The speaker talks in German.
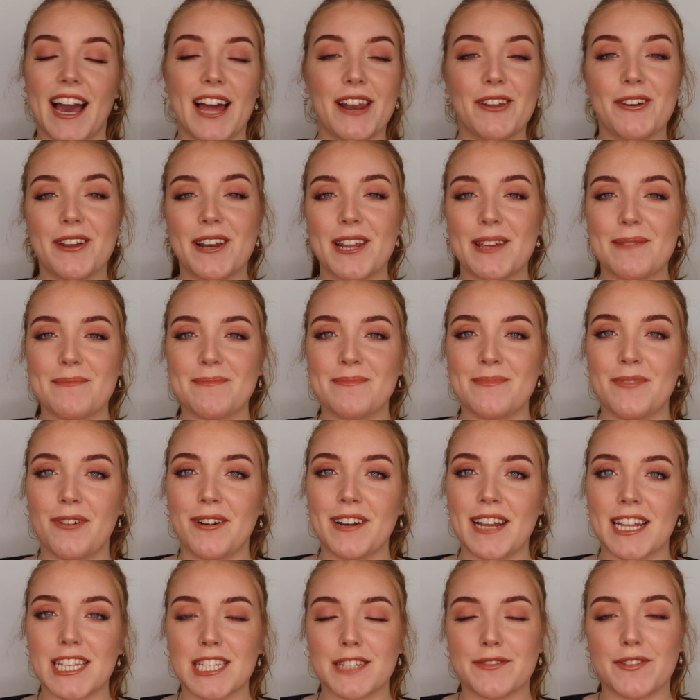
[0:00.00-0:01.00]
Hallo ihr Lieben
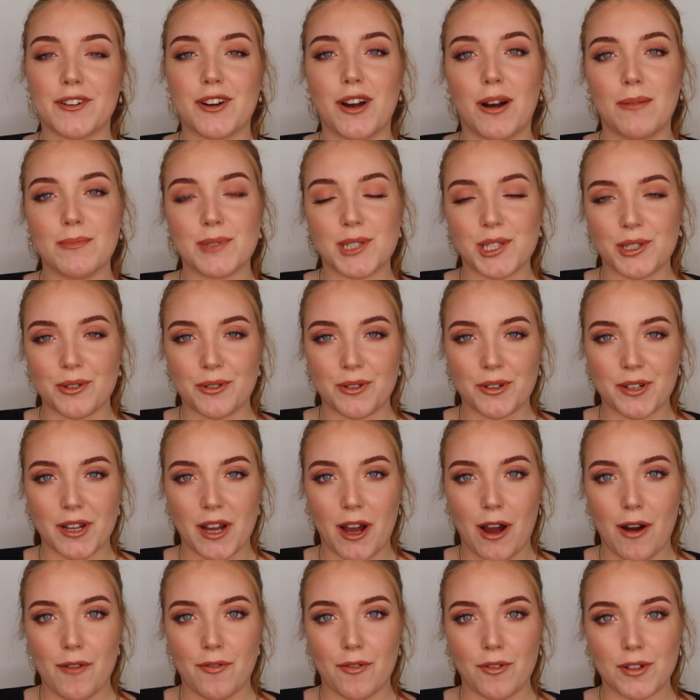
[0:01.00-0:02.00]
und herzlich willkommen zurück
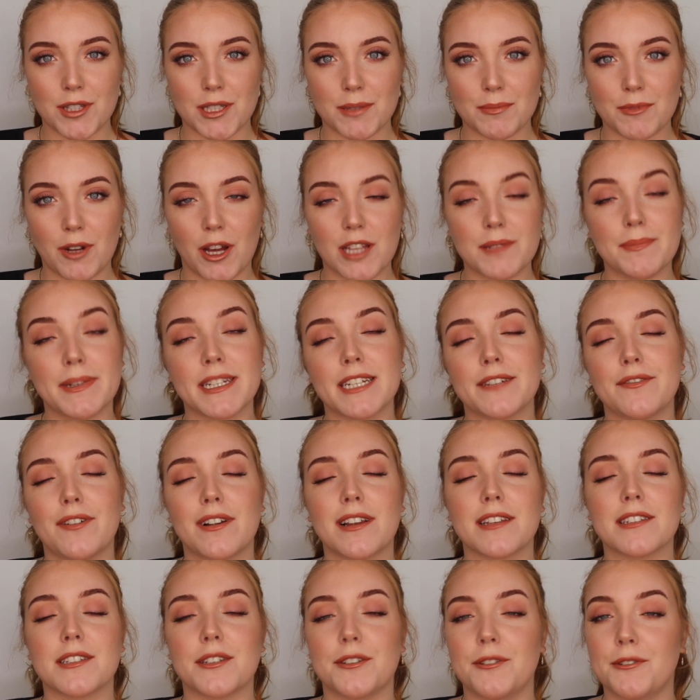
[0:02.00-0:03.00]
auf unserem Cosmetic
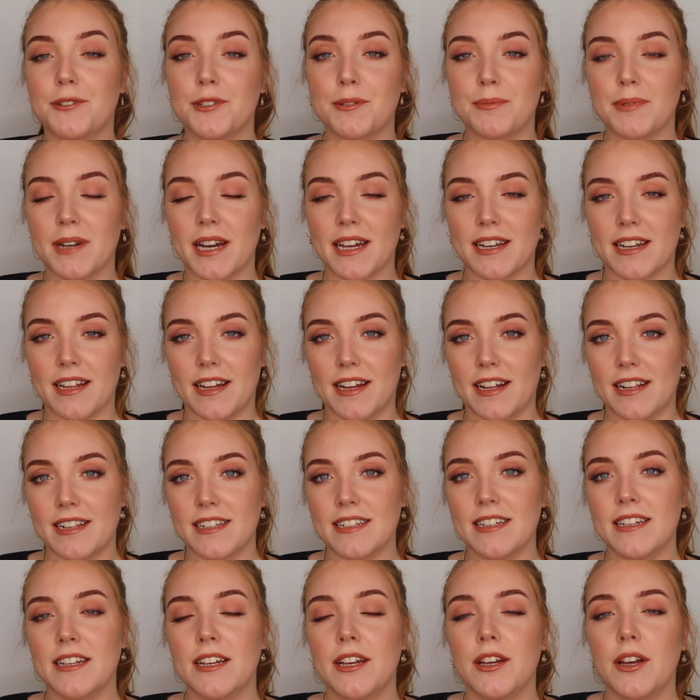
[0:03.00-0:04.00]

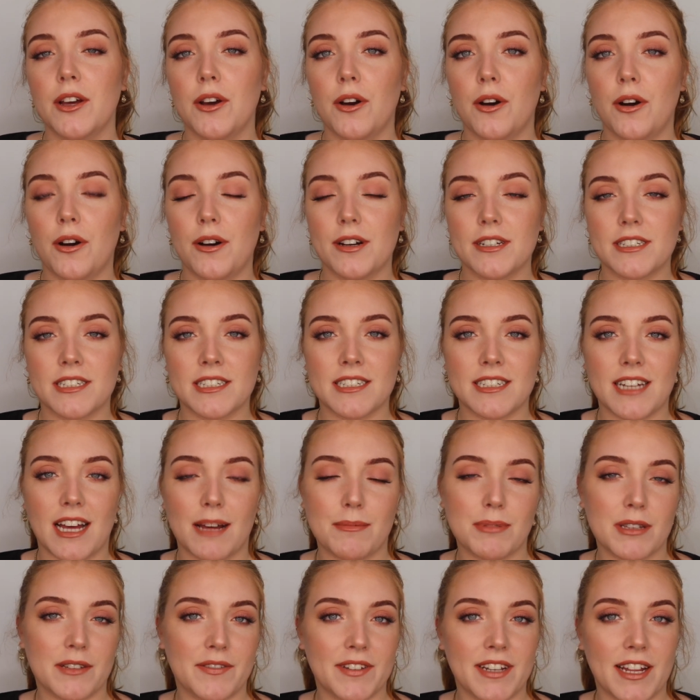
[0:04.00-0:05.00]
YouTube-Kanal. Heute
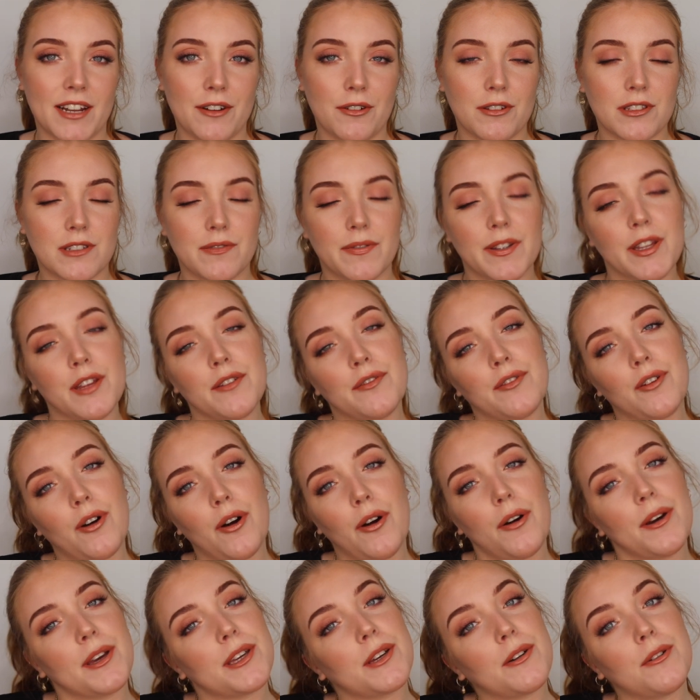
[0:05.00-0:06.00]
habe ich wieder ein neues Video für
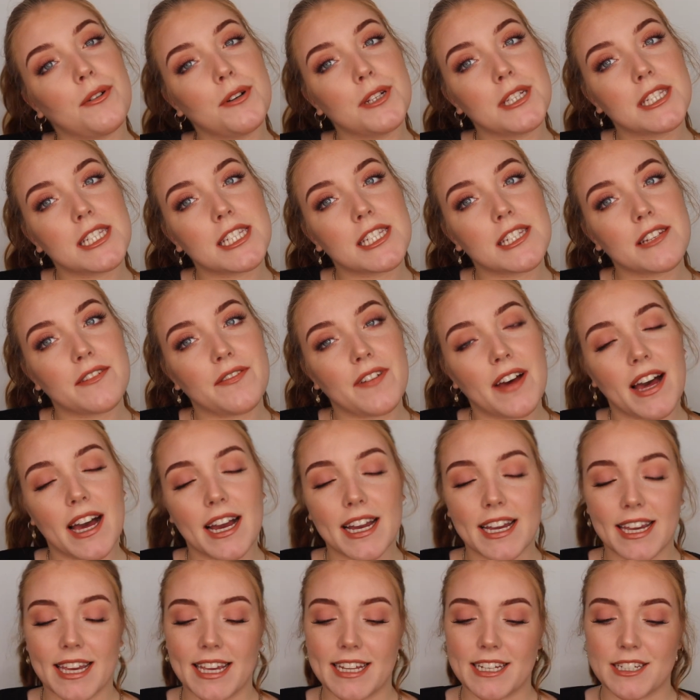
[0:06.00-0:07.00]
euch und
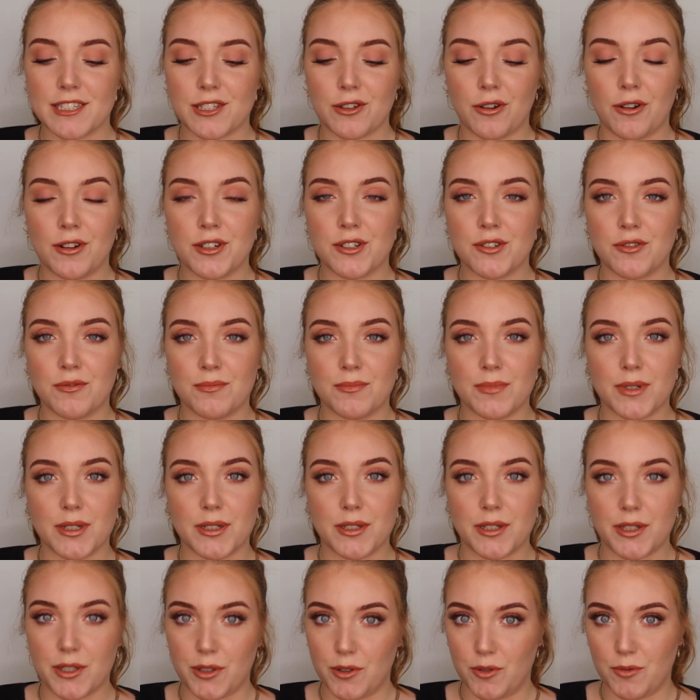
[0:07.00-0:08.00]
zwar geht es heute um
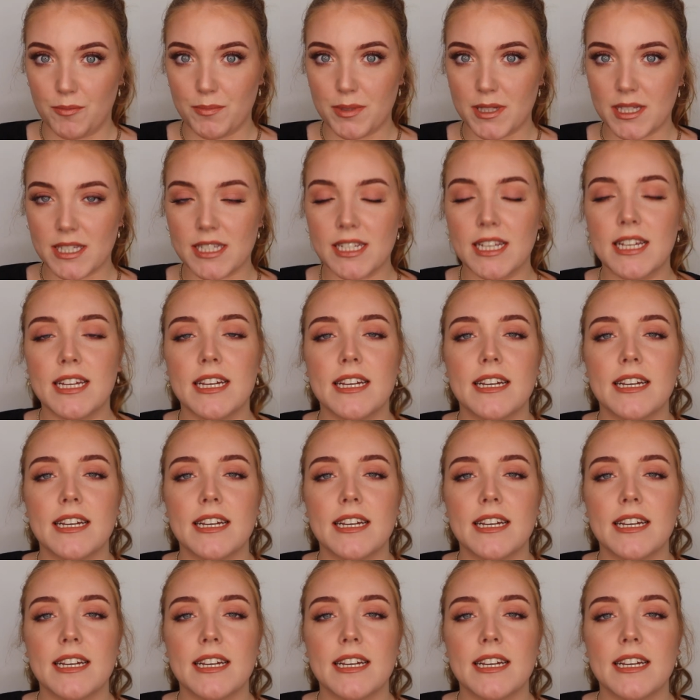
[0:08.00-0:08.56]
Dupes.